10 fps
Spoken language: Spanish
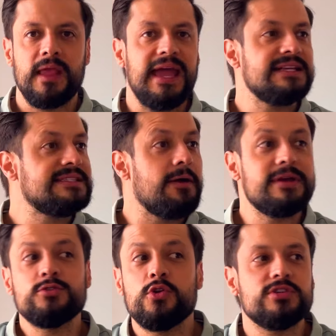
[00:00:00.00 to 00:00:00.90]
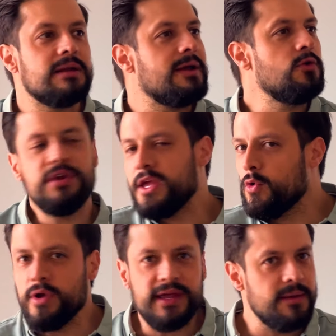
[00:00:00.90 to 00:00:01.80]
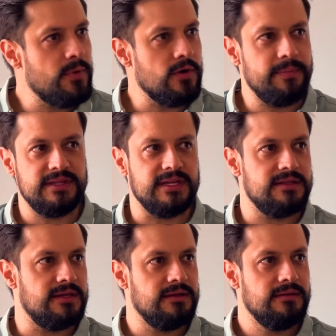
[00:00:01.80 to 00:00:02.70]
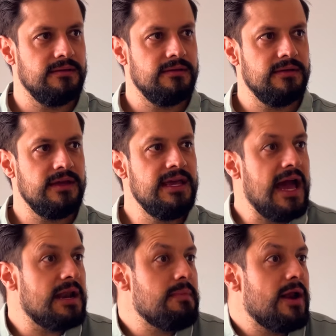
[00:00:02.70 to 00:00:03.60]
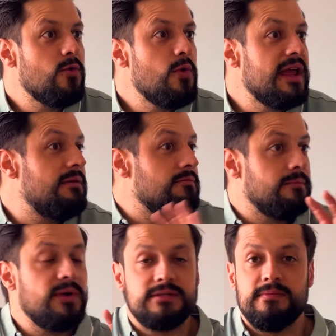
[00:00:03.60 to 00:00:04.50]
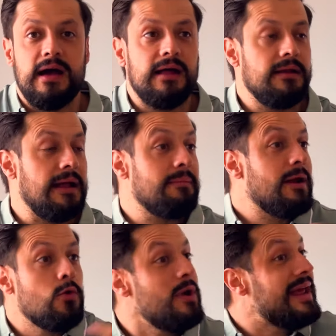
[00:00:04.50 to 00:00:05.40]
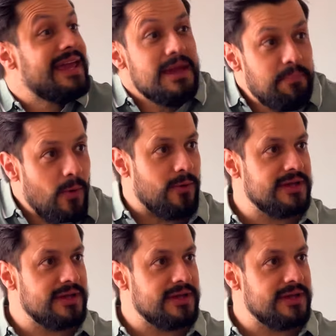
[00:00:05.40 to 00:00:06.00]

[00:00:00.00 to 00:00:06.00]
Esta vez no nos armaron ningún equipo competente y armaron un, e, pues, armaron un equipo.